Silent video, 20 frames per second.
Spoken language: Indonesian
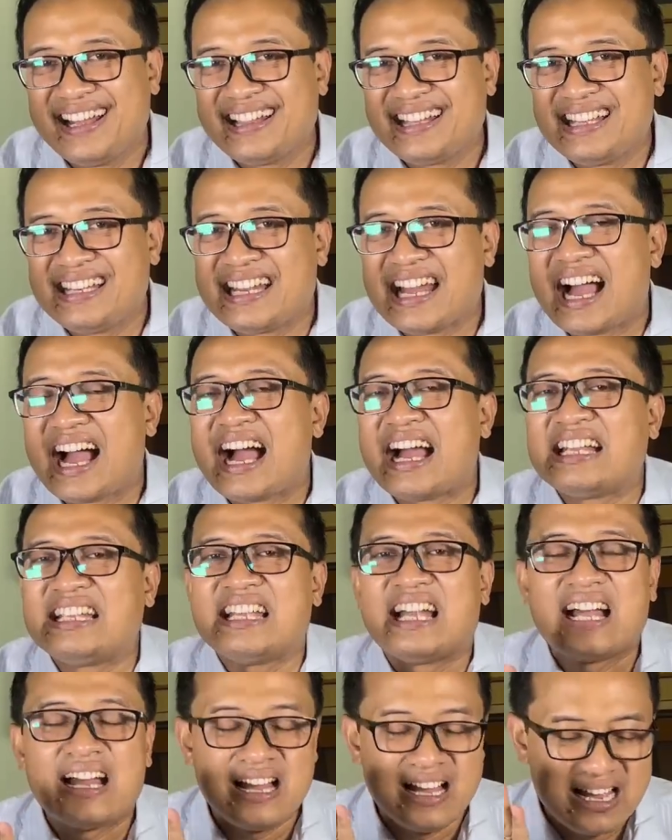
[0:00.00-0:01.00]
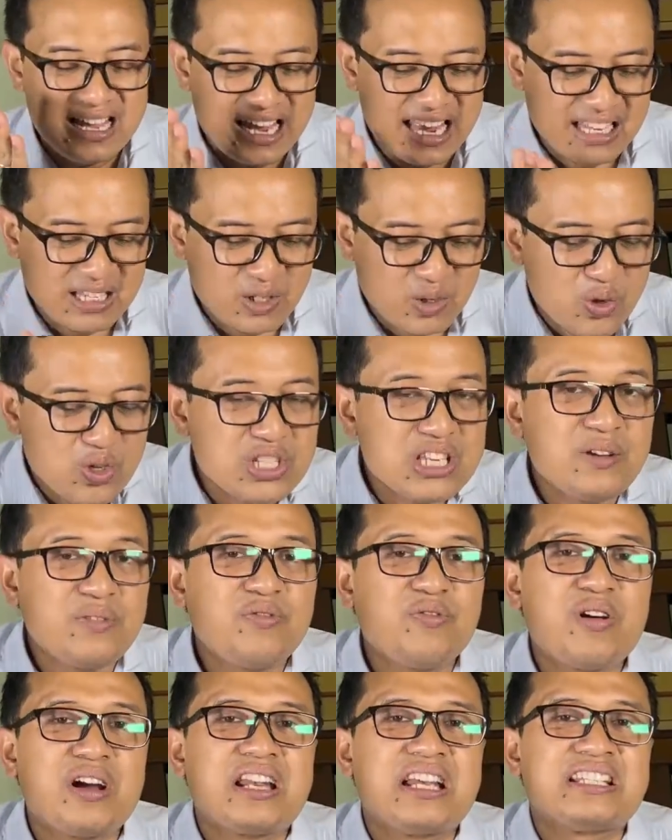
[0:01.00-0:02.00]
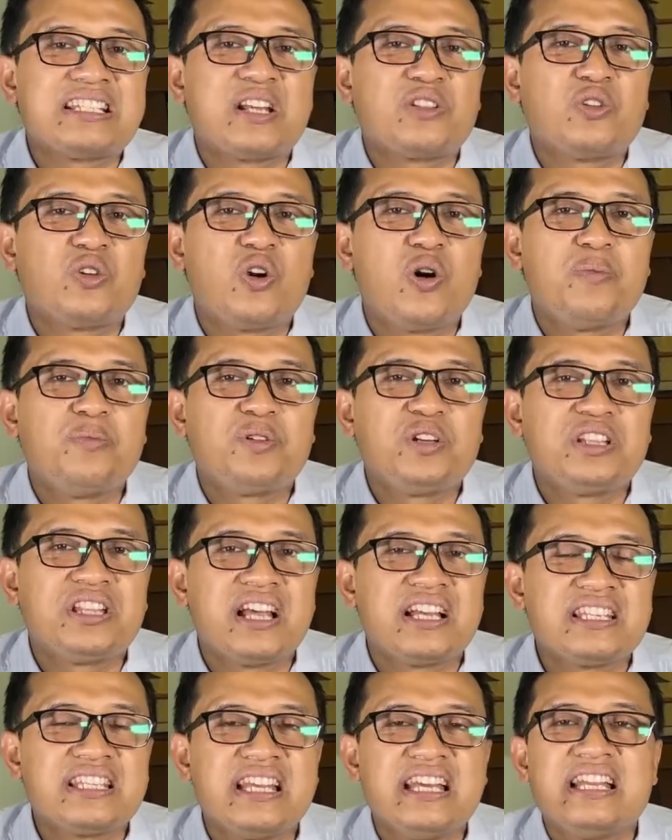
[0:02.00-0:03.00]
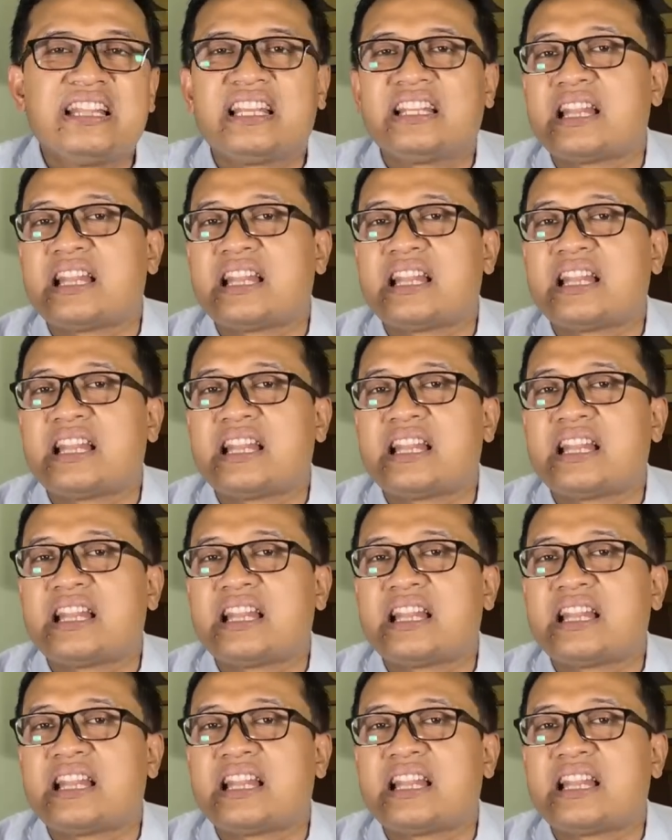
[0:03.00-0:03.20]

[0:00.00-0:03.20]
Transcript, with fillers: Tidak hanya eksklusif pada satu komunitas,